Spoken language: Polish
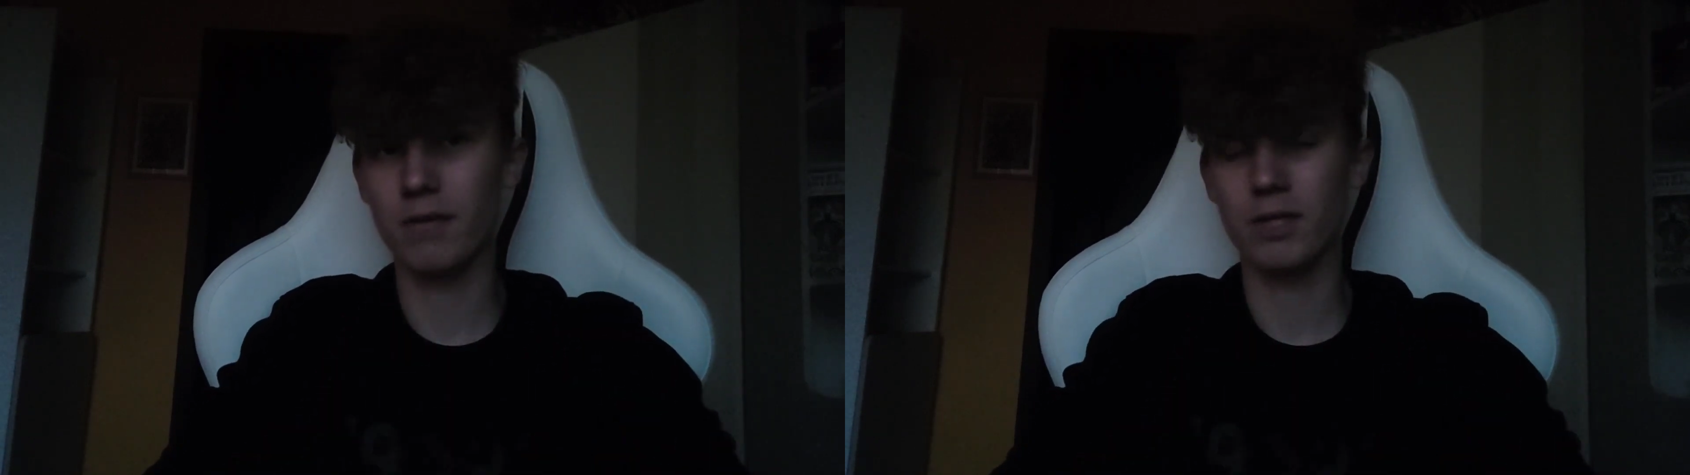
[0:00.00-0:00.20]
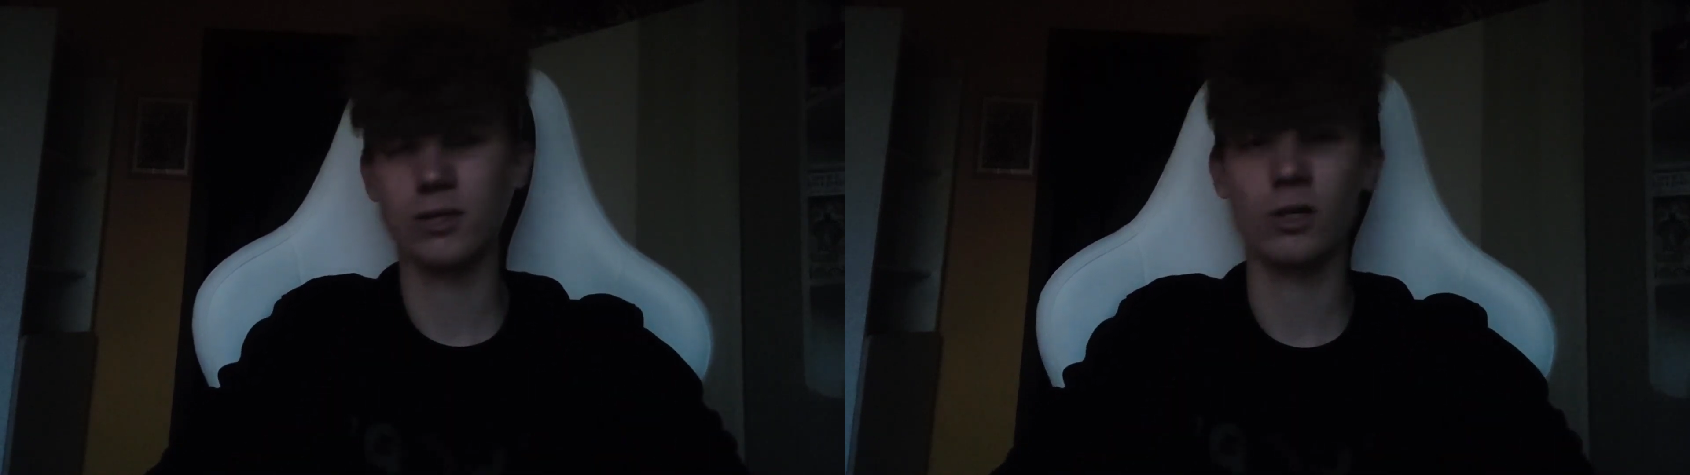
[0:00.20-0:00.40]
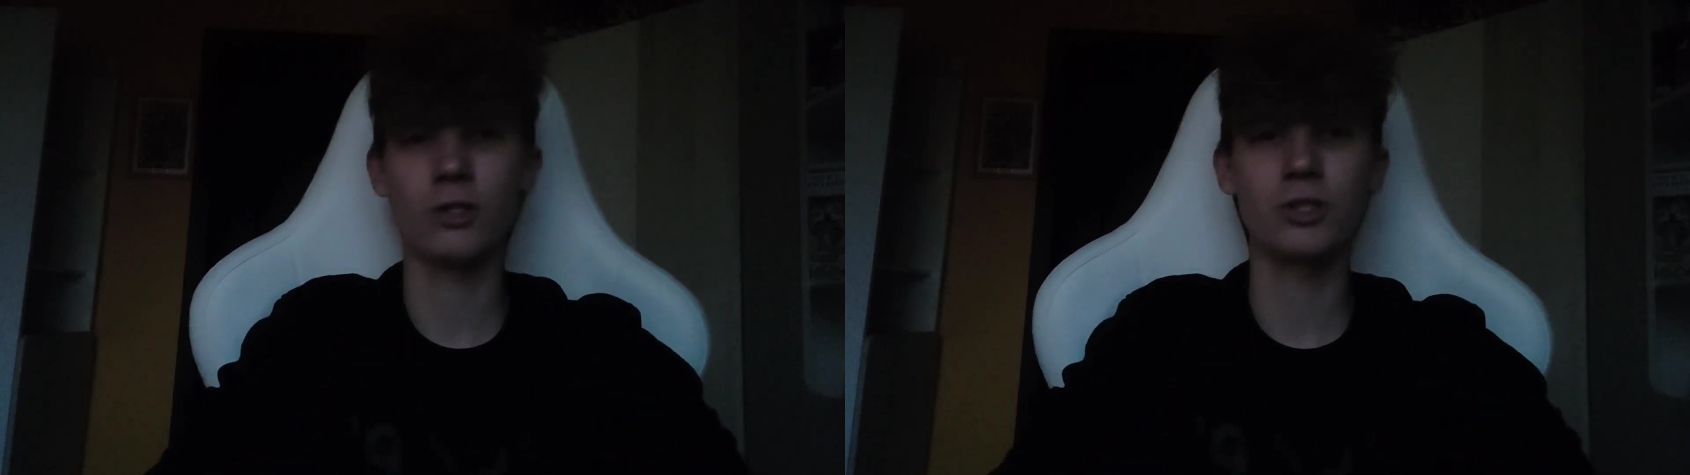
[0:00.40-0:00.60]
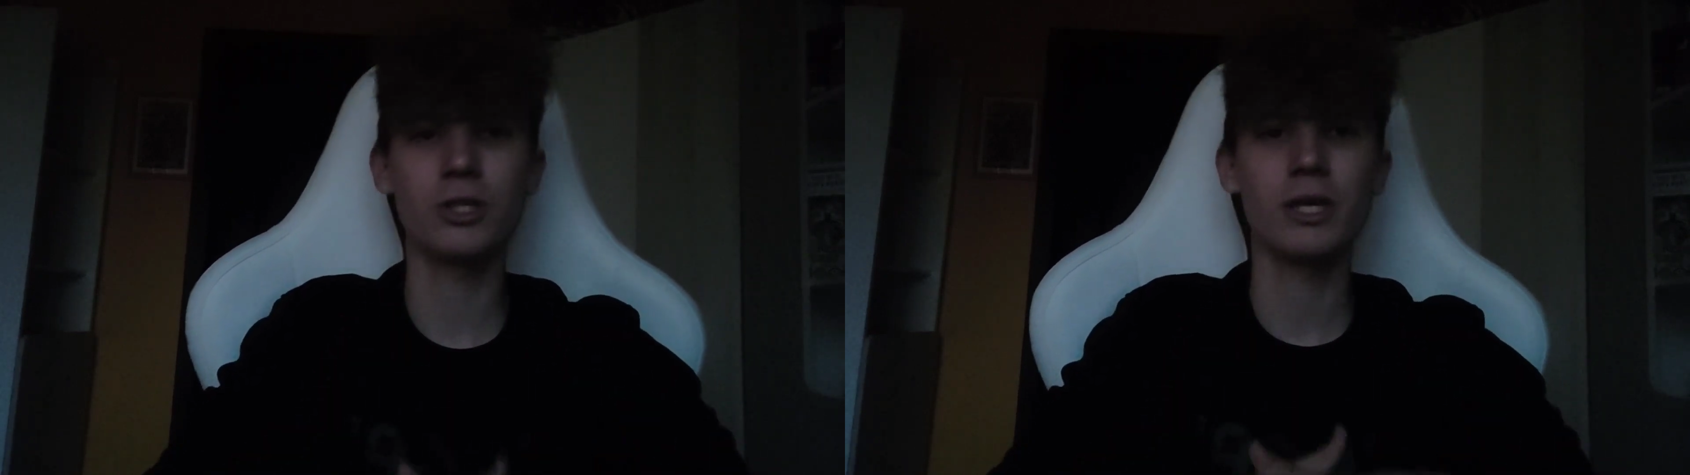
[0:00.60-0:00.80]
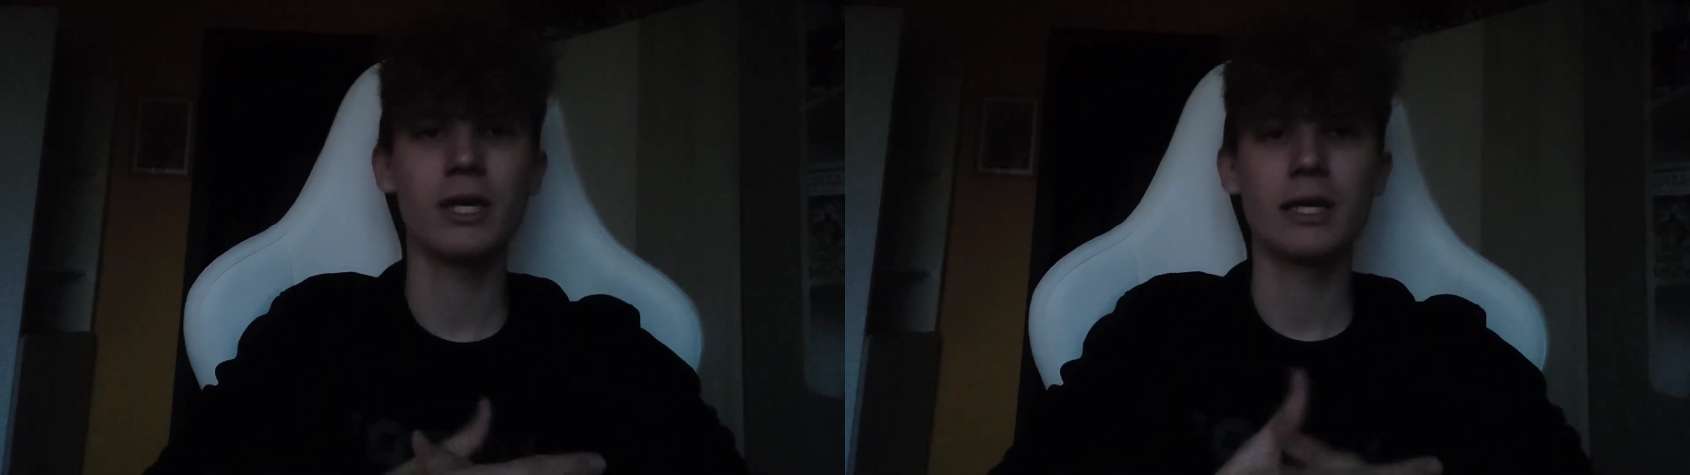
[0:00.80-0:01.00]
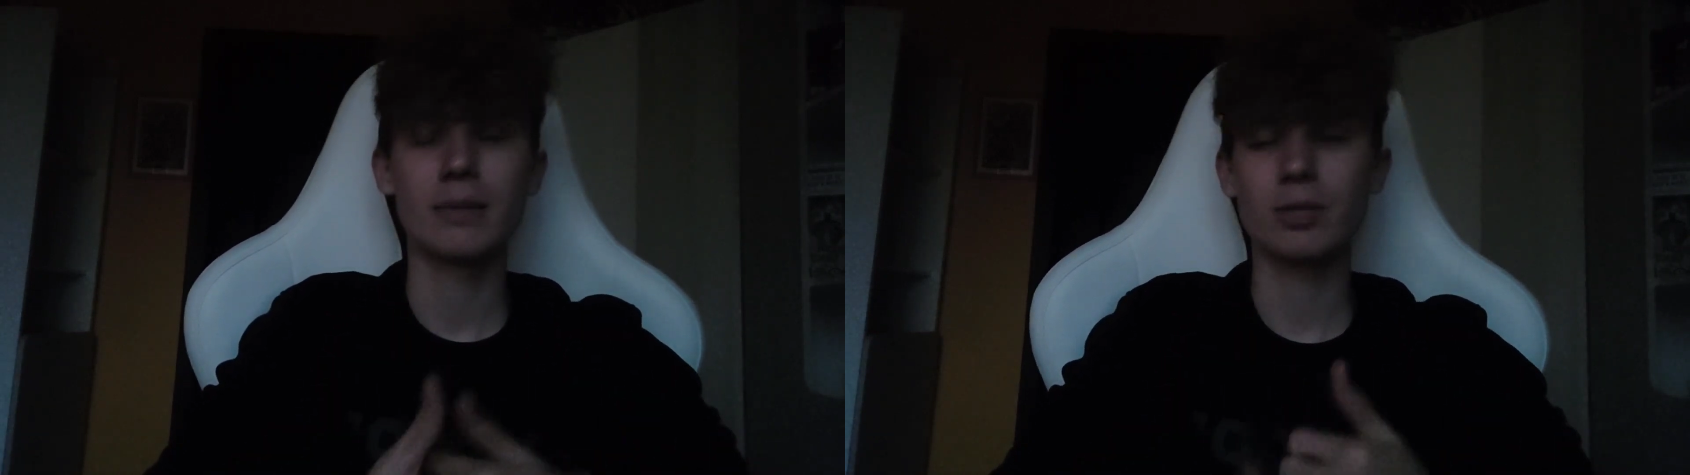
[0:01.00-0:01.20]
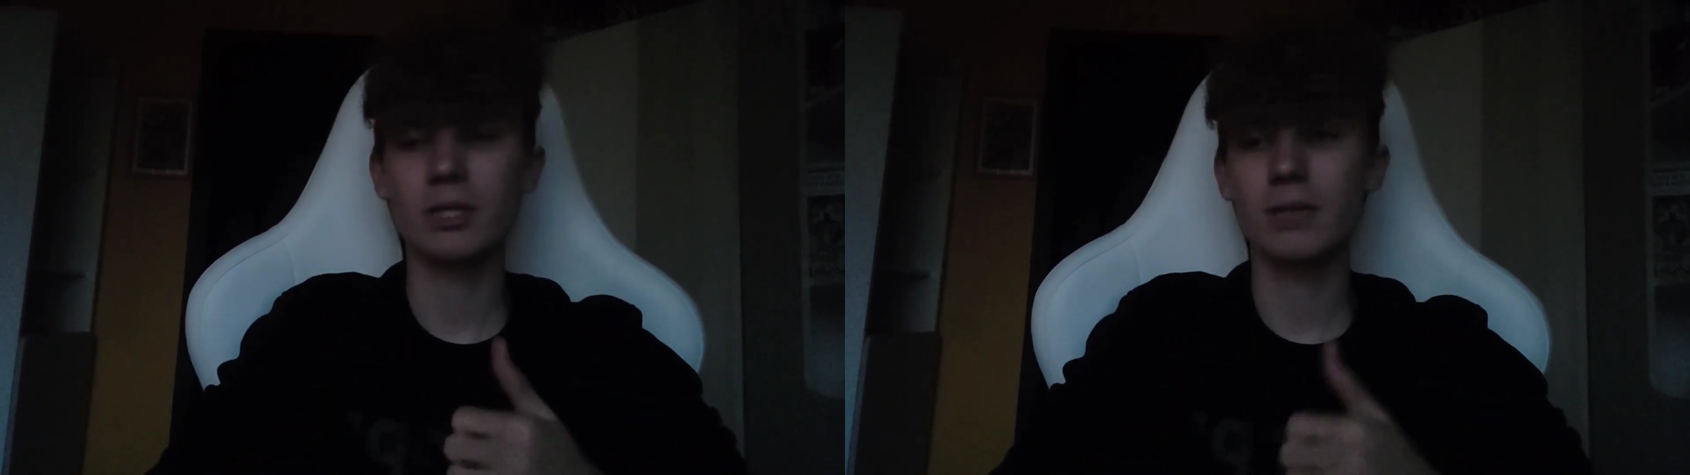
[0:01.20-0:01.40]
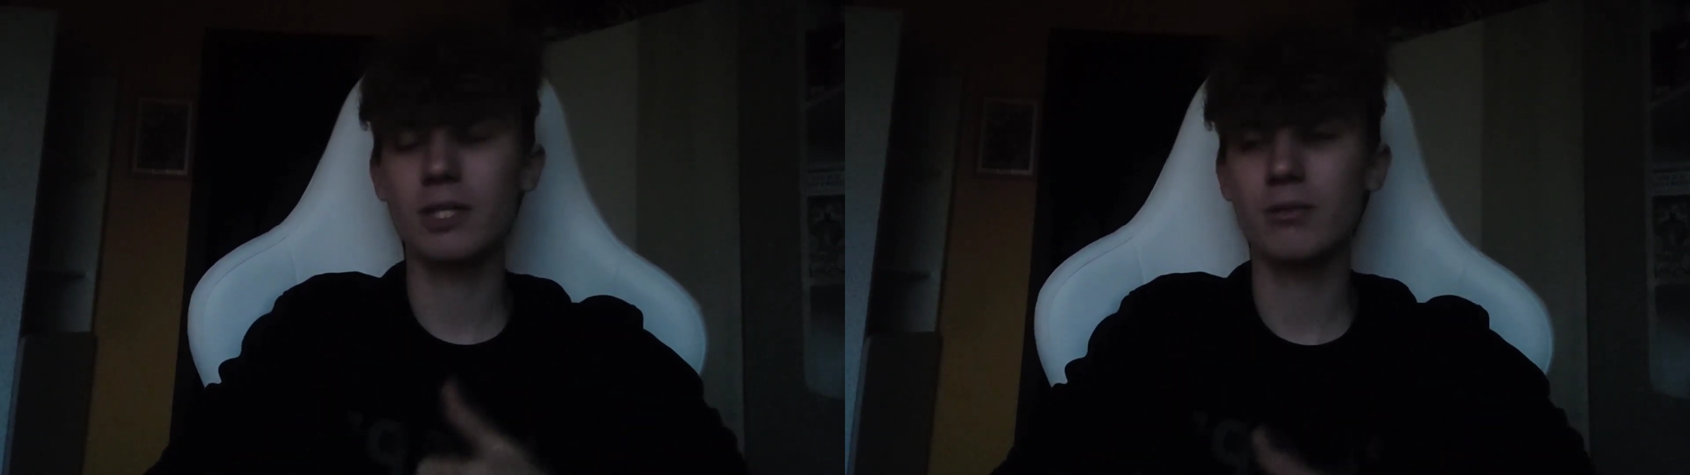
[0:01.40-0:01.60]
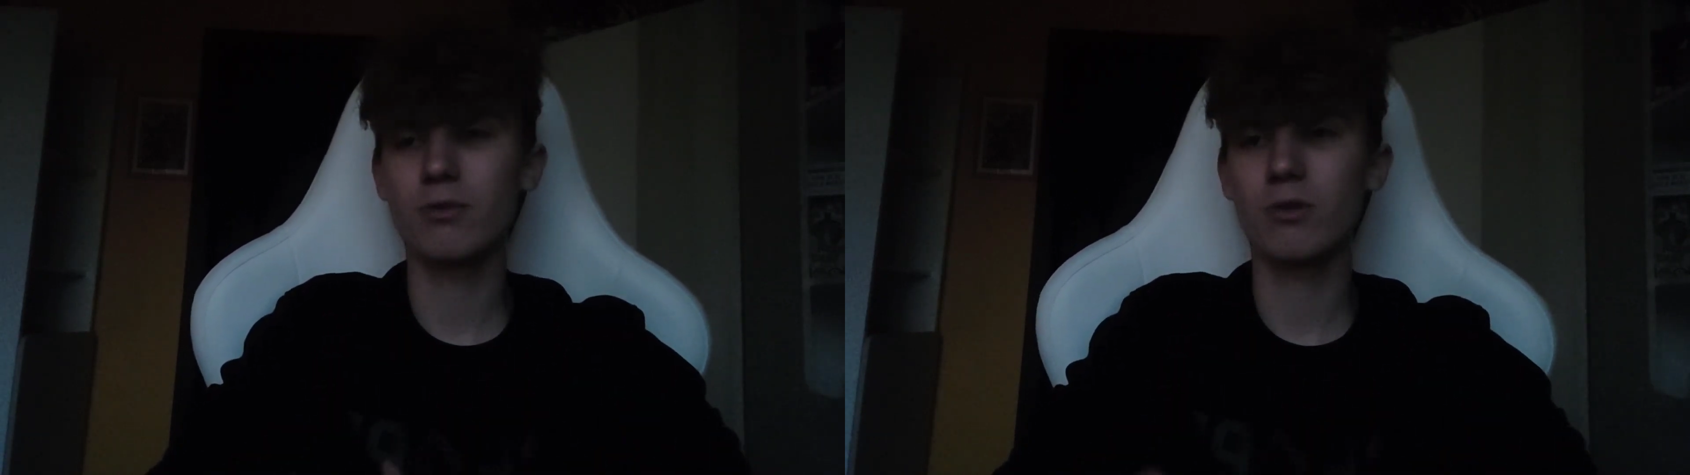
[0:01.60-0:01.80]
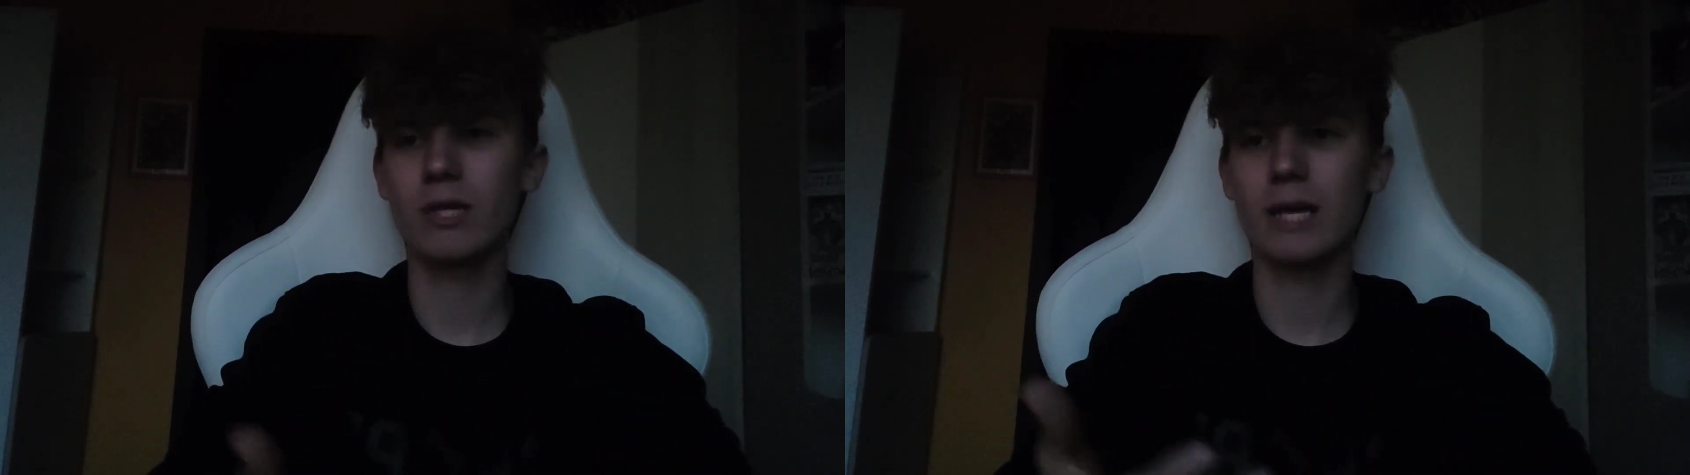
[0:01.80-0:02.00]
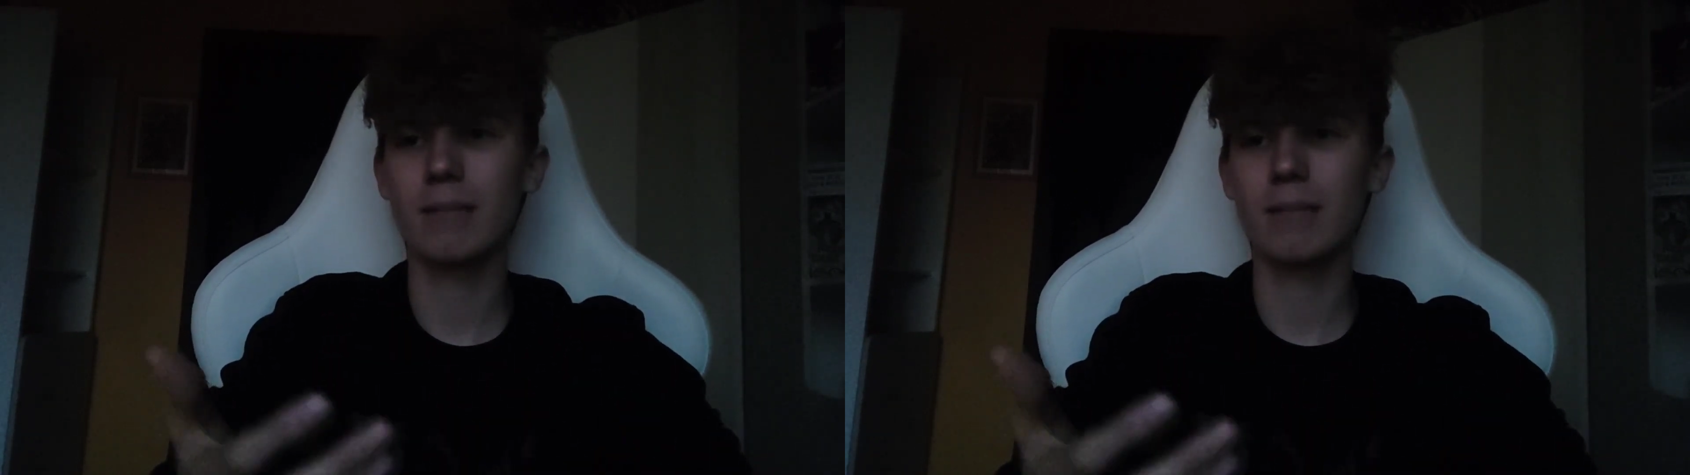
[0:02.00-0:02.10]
wiecie o co chodzi na przykład nie mieliśmy w ogóle